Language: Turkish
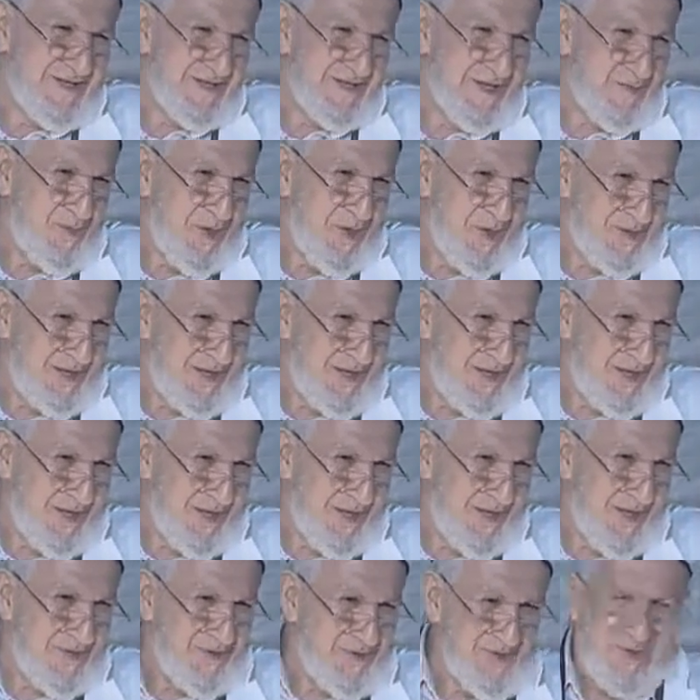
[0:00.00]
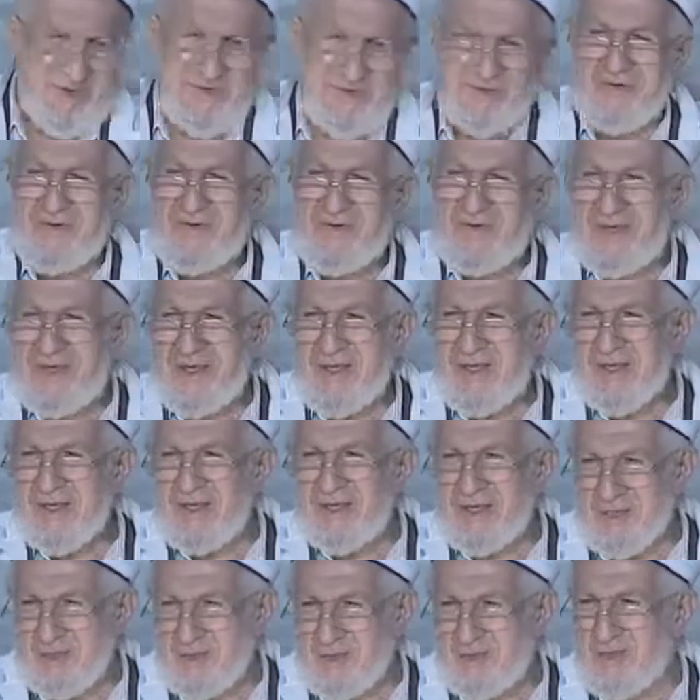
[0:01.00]
zamanından kalan su
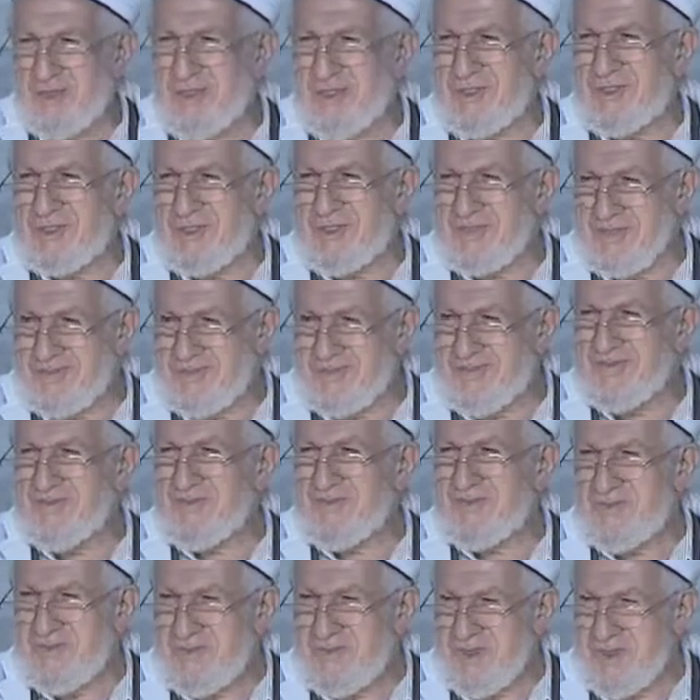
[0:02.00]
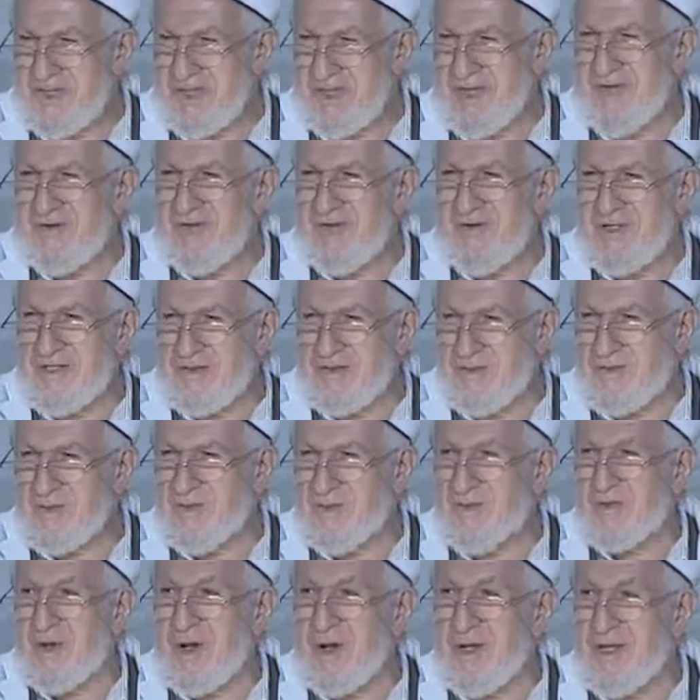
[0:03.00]
içmiş.
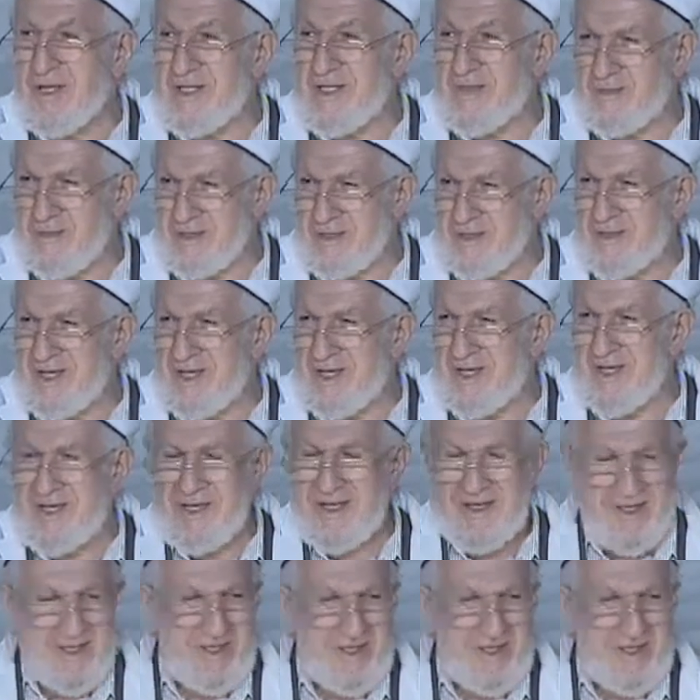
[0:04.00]
Efendimiz dua etmese